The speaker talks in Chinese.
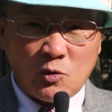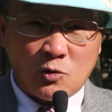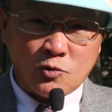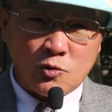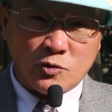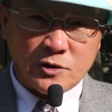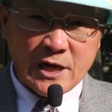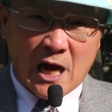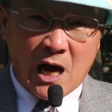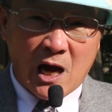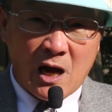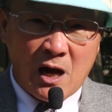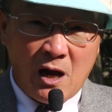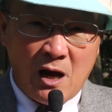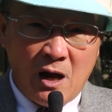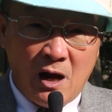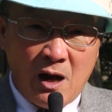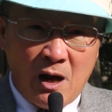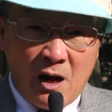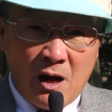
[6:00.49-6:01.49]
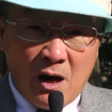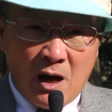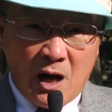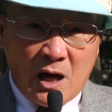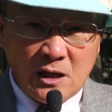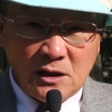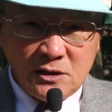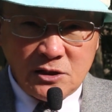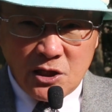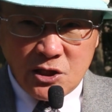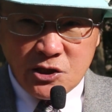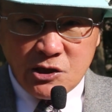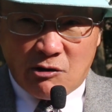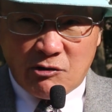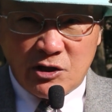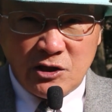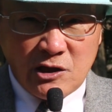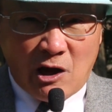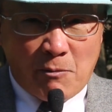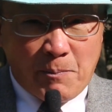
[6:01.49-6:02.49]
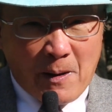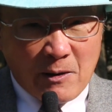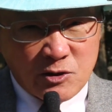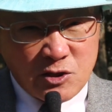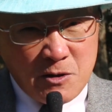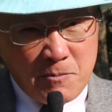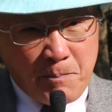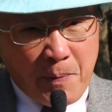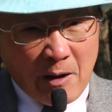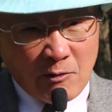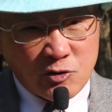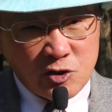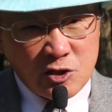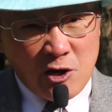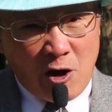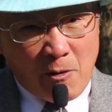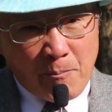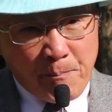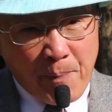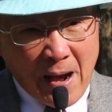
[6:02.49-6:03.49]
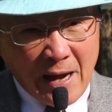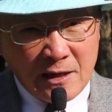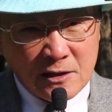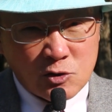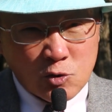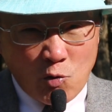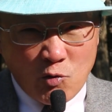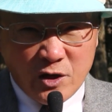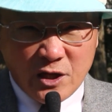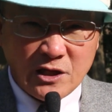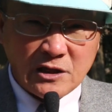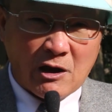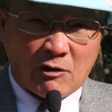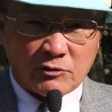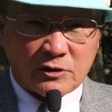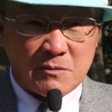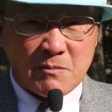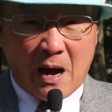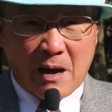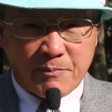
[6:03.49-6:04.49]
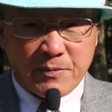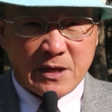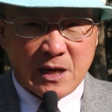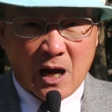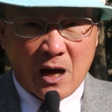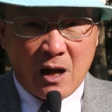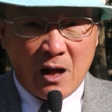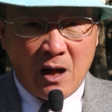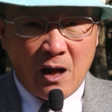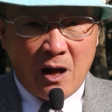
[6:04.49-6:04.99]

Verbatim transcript: 都中奖。啊，一些小领导跑去跑去哦，拍中领导的马屁啊，